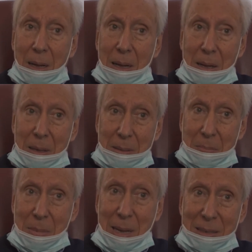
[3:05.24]
Eh,
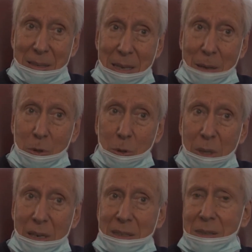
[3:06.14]
a seguito
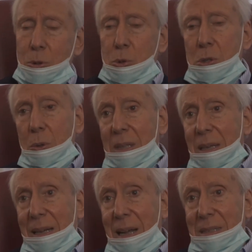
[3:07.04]
dell'istituzione
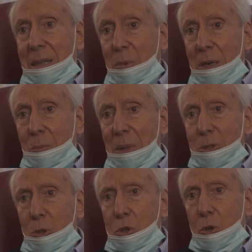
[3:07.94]
della Cassa per il
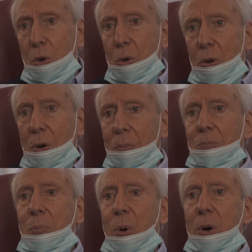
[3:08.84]

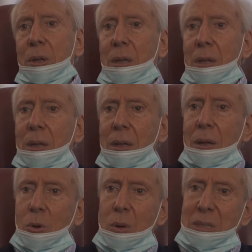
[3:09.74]
Mezzogiorno, poi
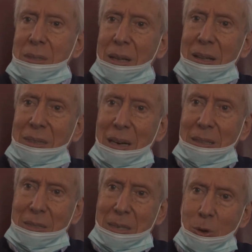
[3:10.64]
eh, questa
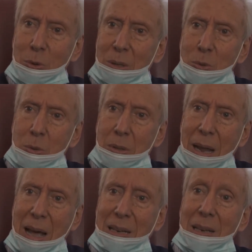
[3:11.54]
tradizione
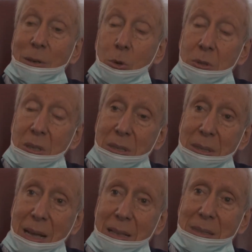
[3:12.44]
industriale, la
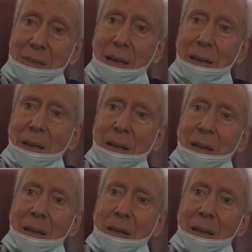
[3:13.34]
consistenza